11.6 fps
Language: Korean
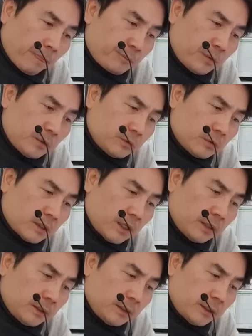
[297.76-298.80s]
미국
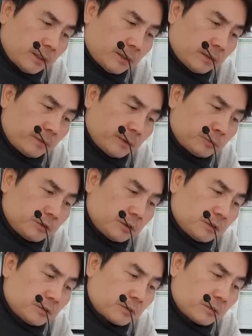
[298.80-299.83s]
아이티 대기업의
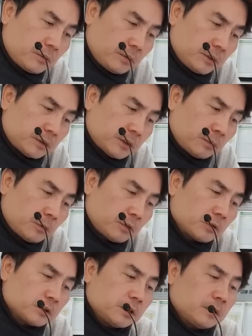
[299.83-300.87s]
부진으로
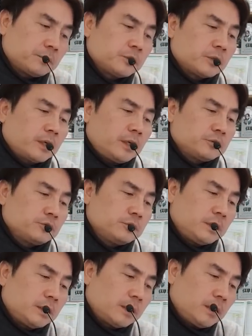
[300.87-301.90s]
정보통신 업종의
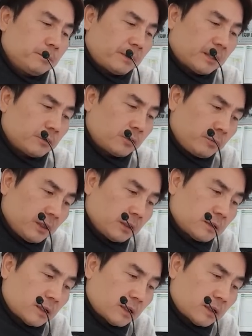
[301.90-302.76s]
순이익이 반토막이